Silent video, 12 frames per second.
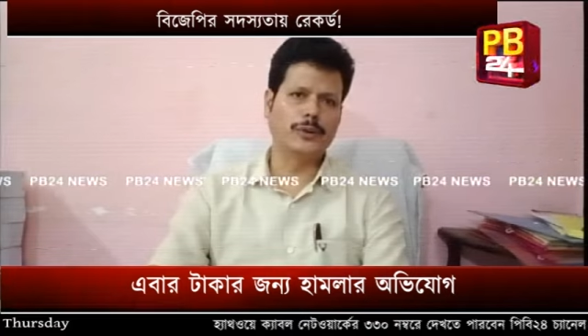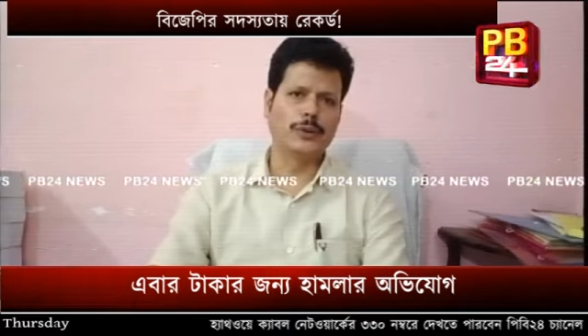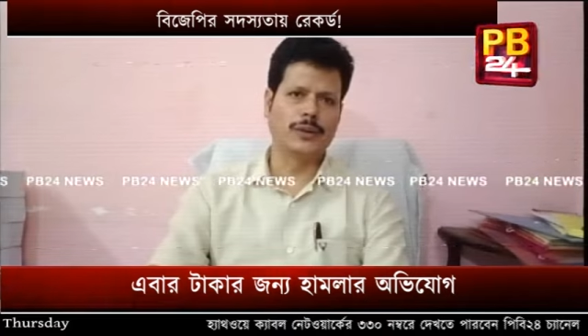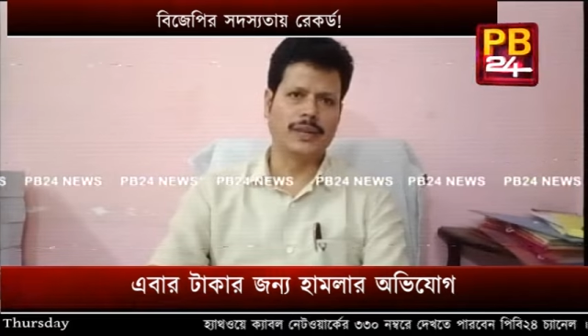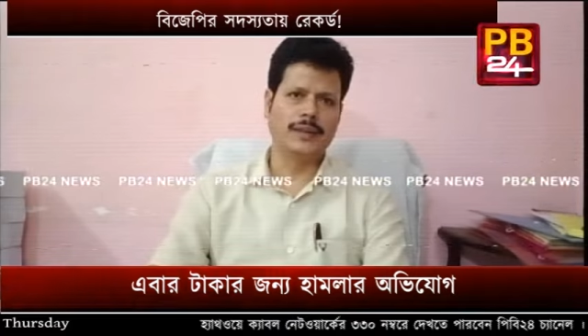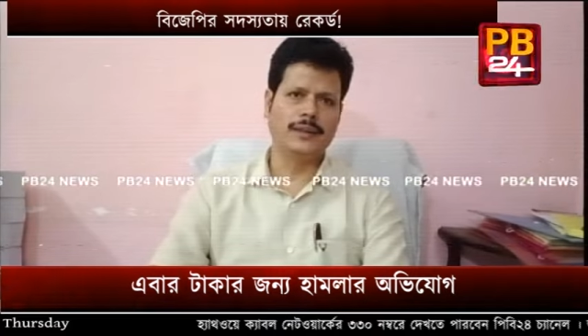মধ্য
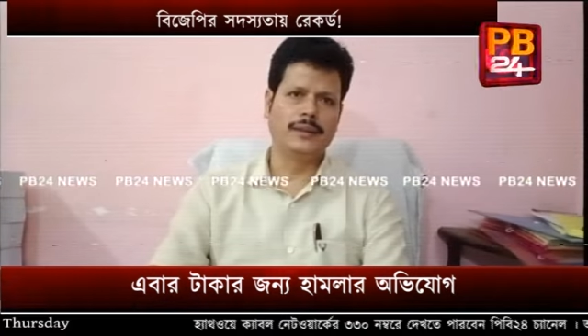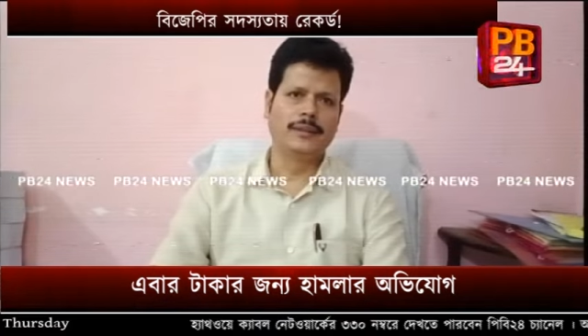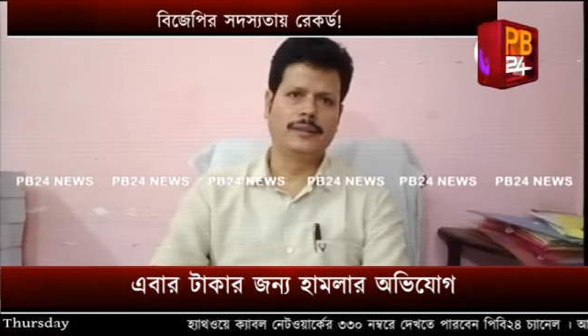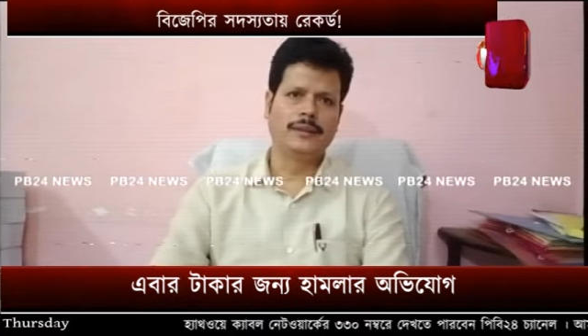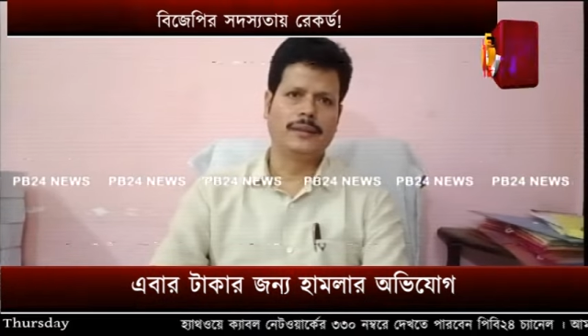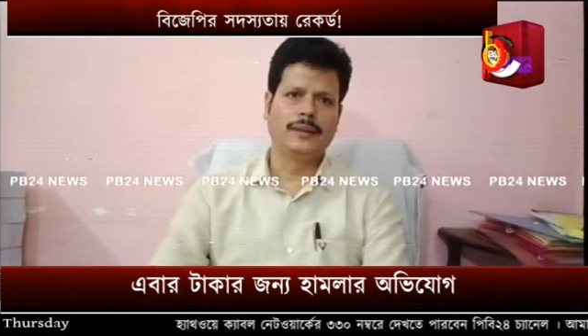দিয়ে
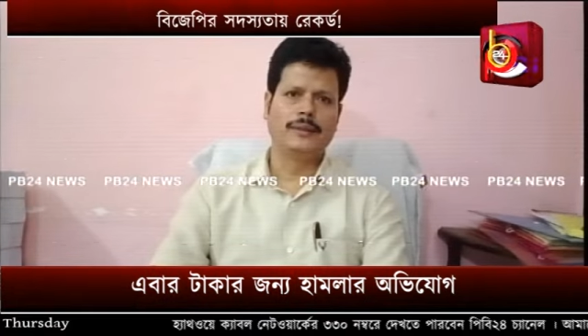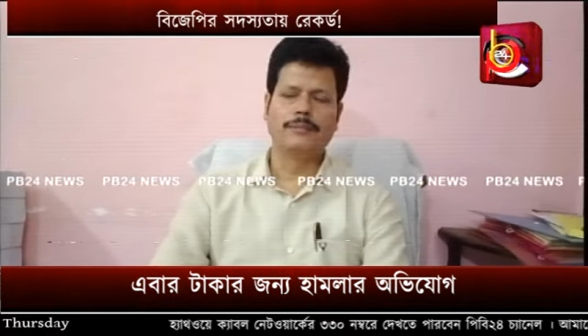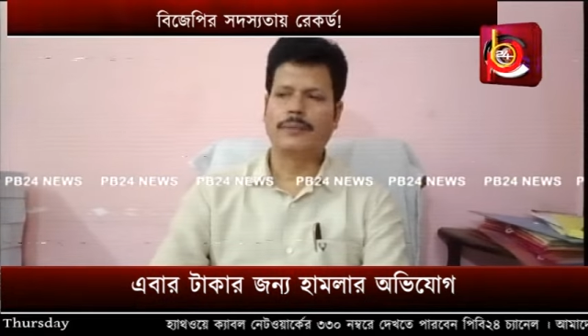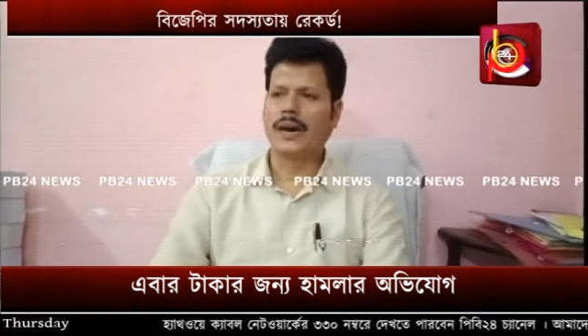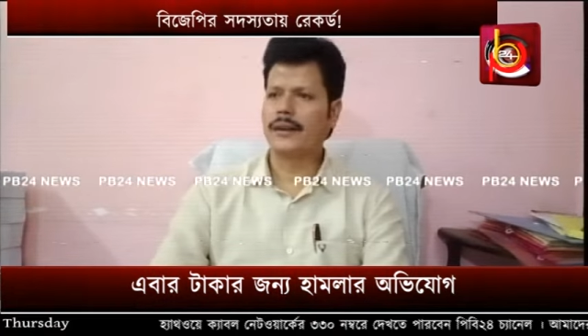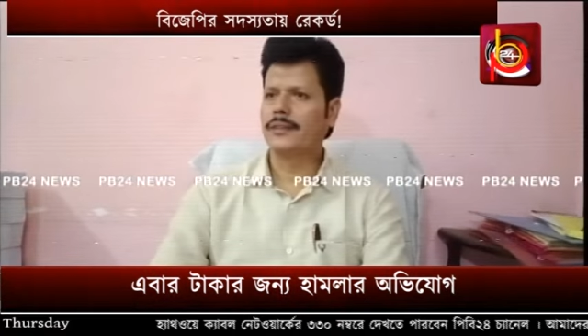
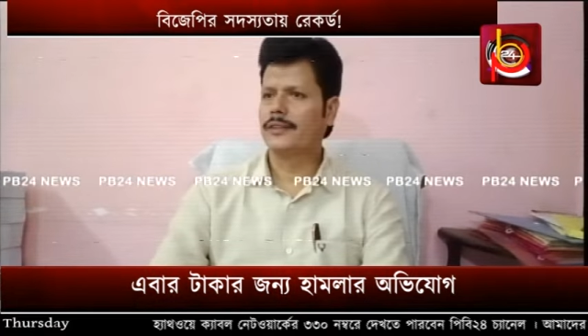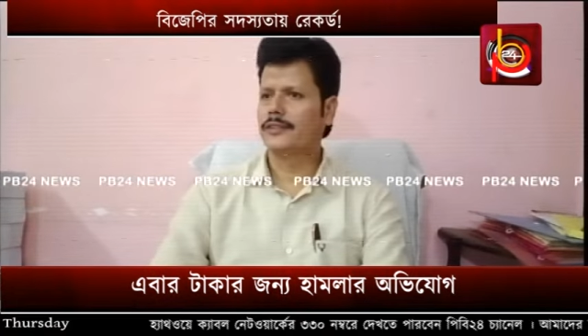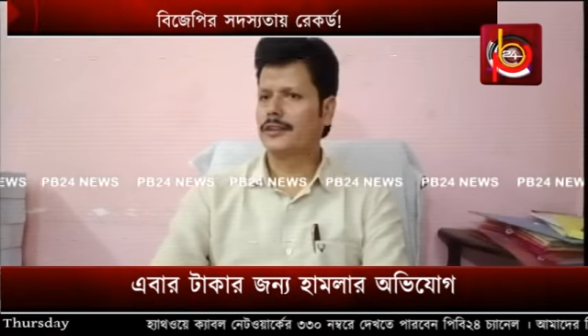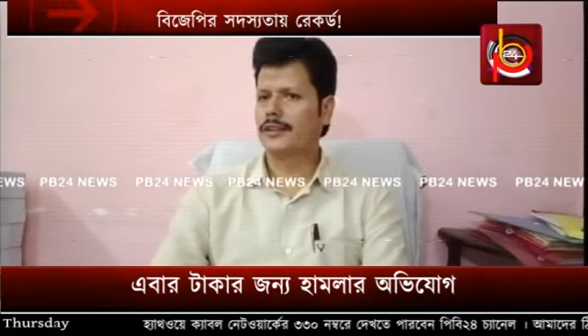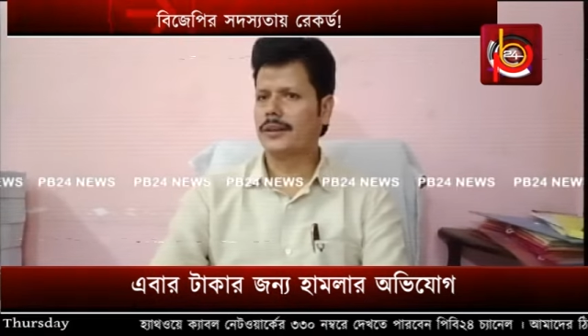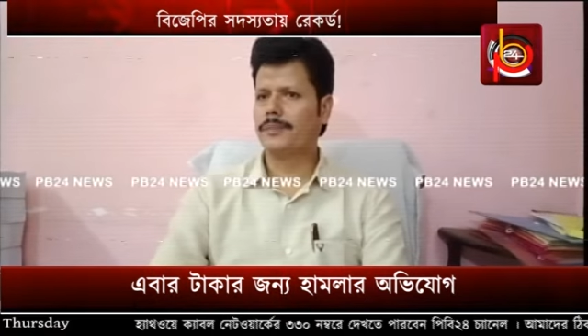ভারতীয়
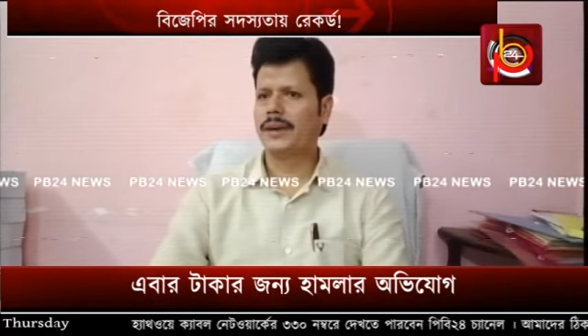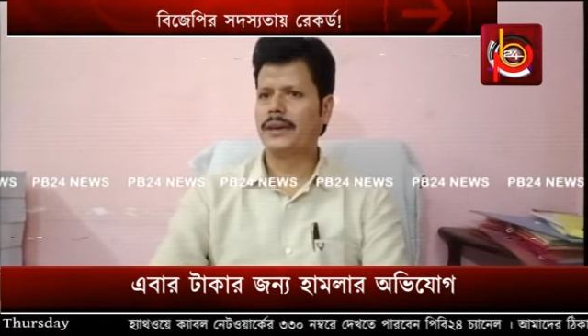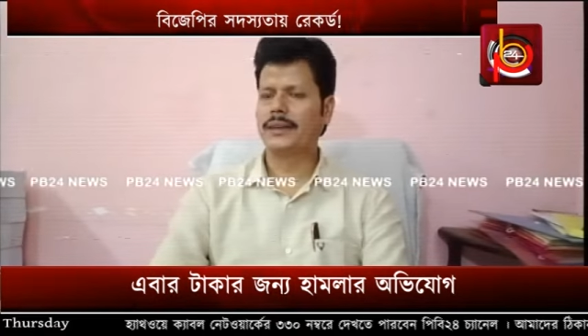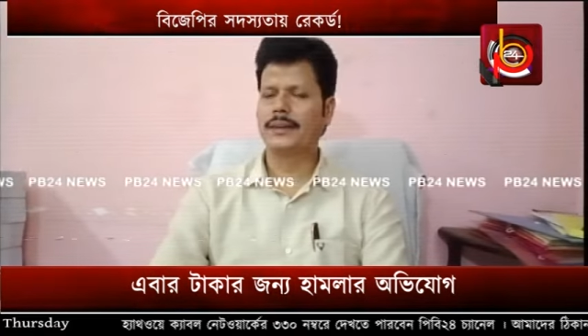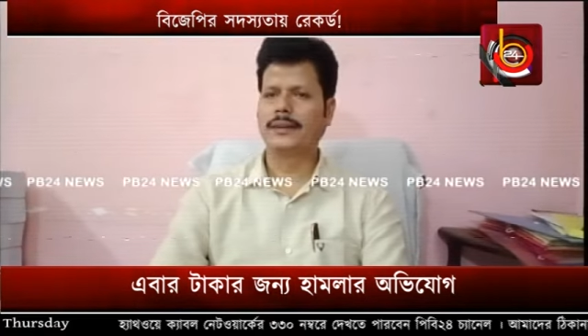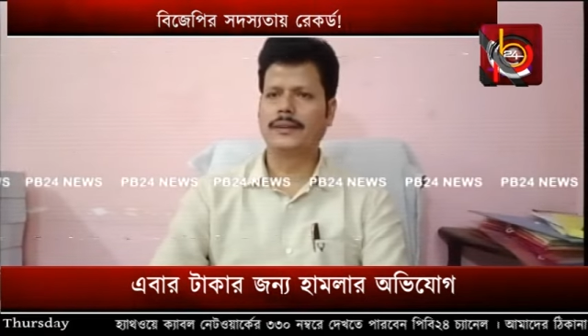জনতা
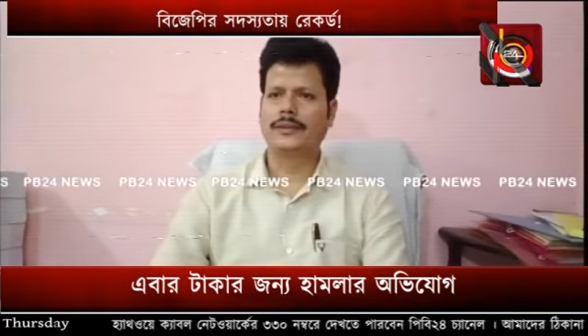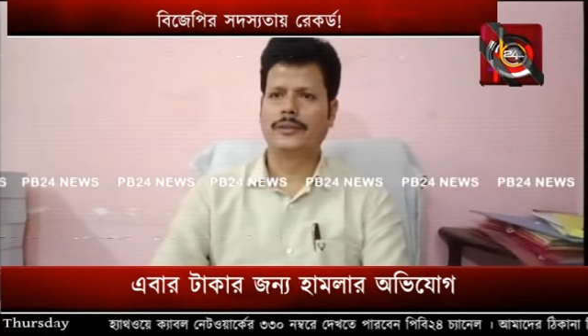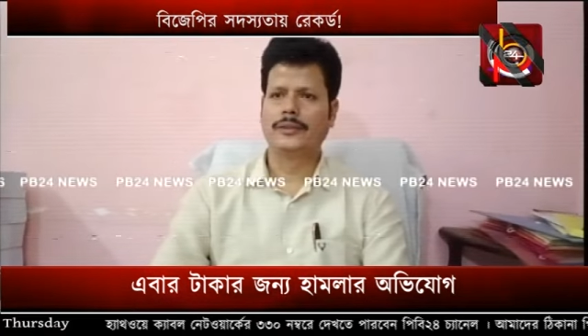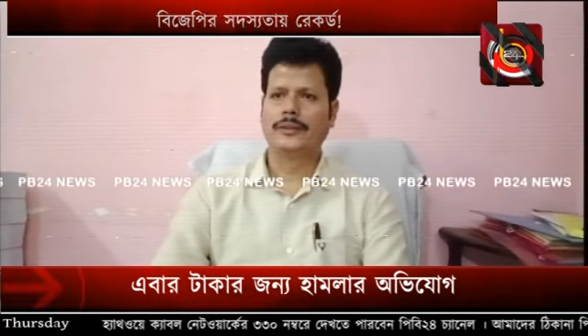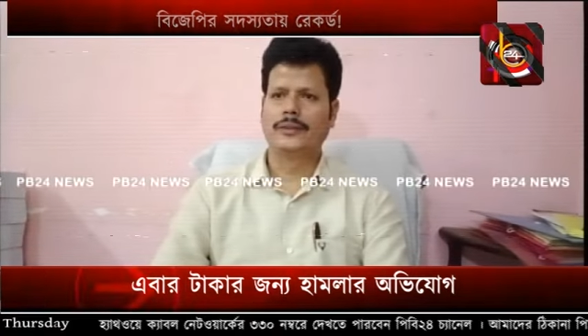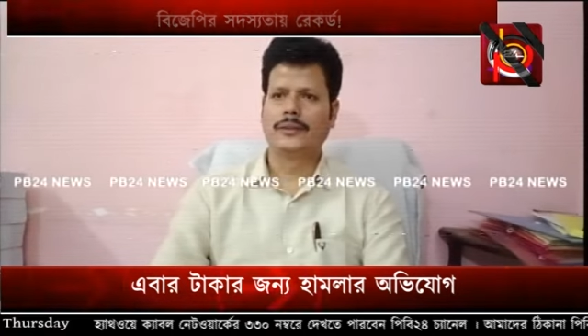পার্টির
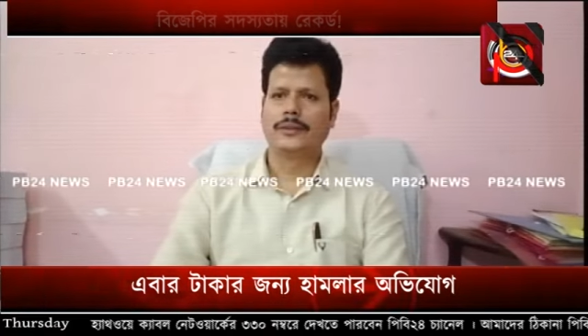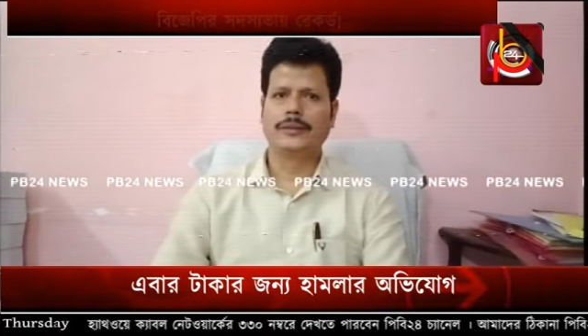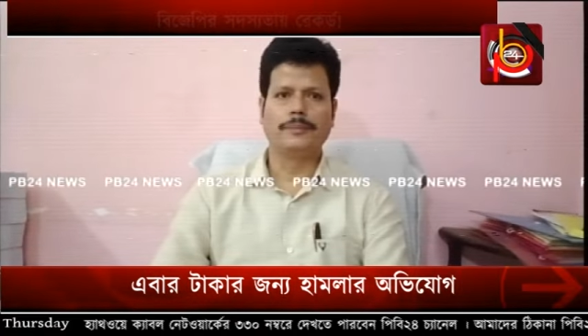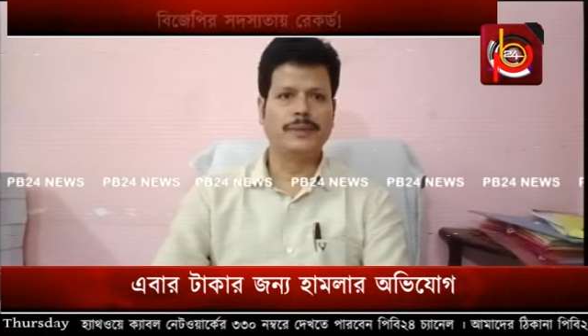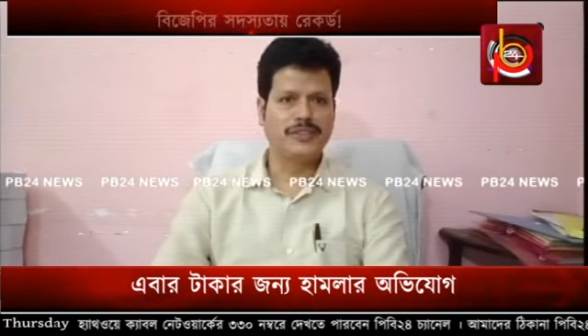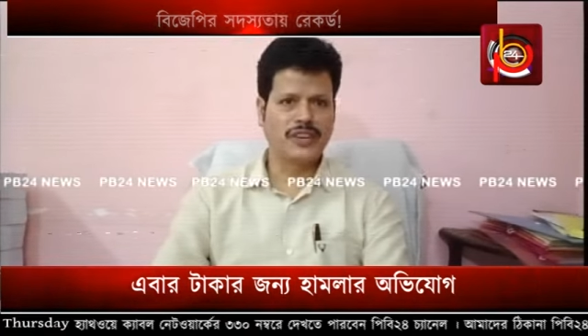যে
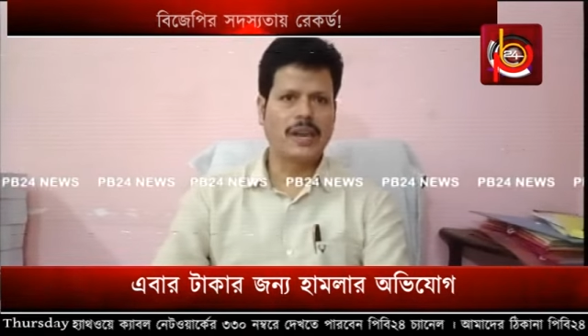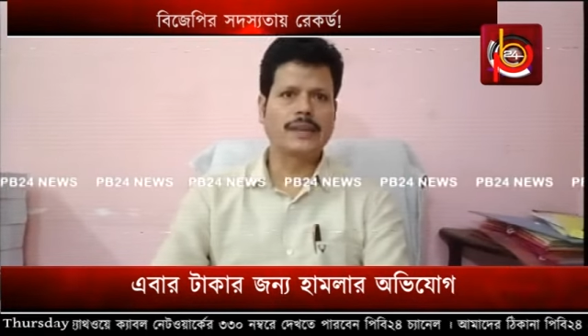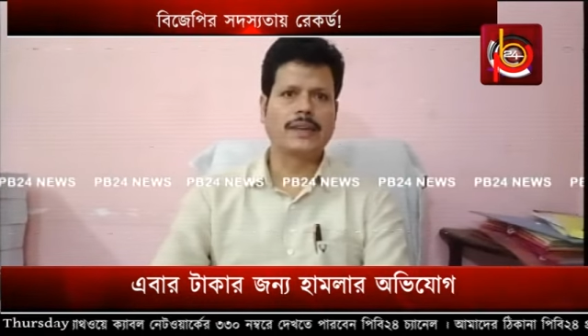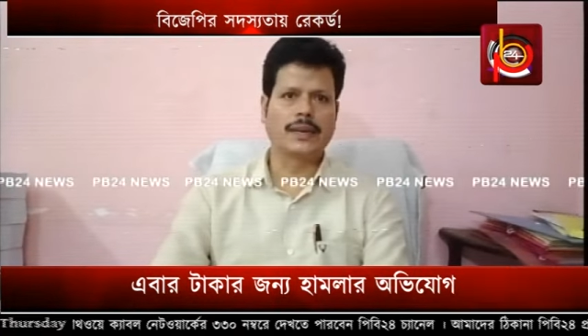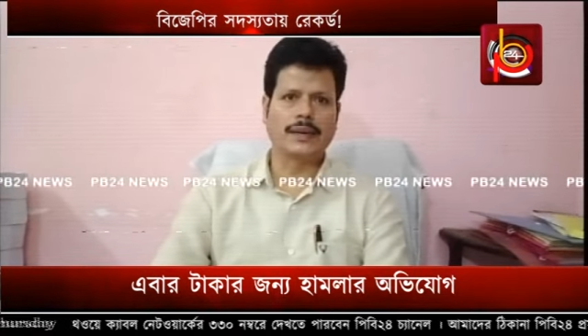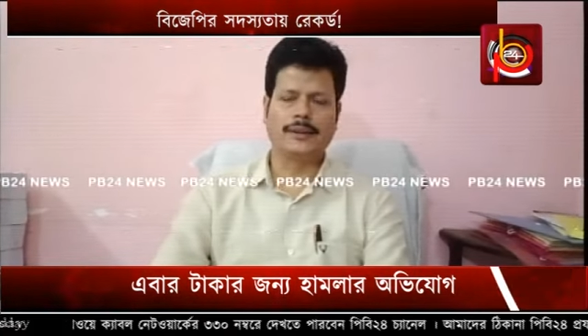
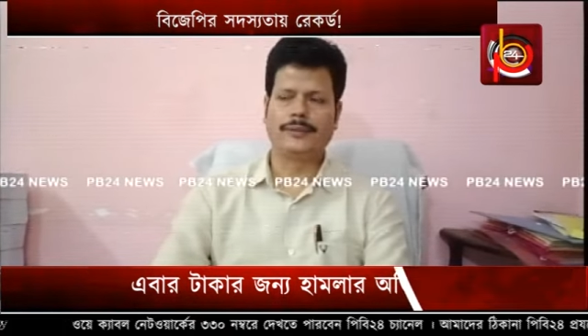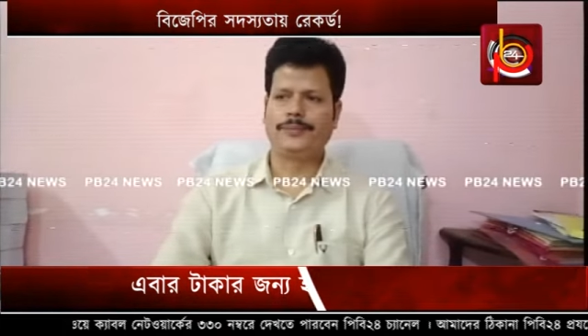বিচারধারা